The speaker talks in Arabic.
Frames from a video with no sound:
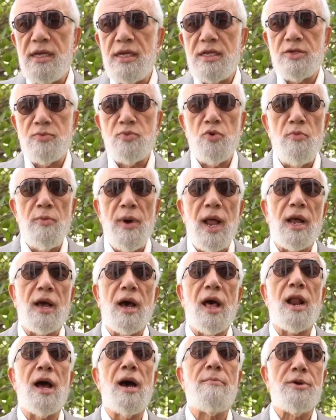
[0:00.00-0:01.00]
اسمهم
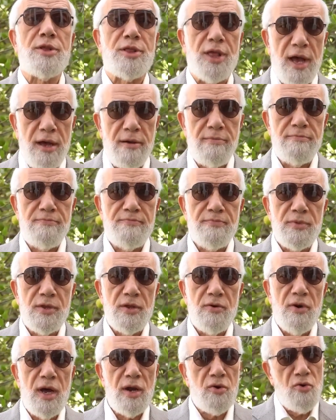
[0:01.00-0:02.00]
القرامطه
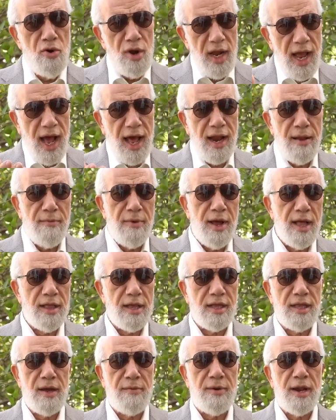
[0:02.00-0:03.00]
والكل يعلم
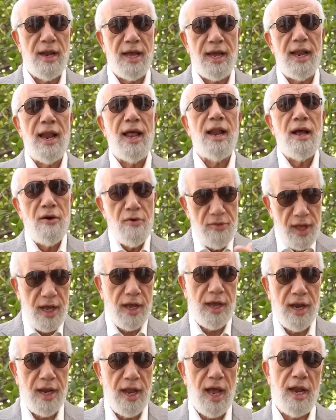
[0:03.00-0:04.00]
هذا طبعا لكن انا
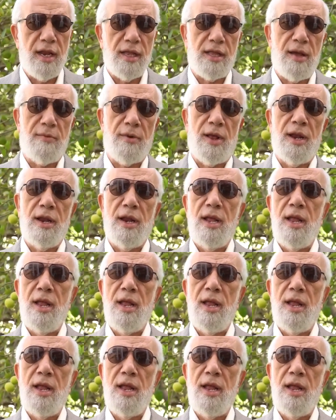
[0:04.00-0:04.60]
اذكر يعني طبعا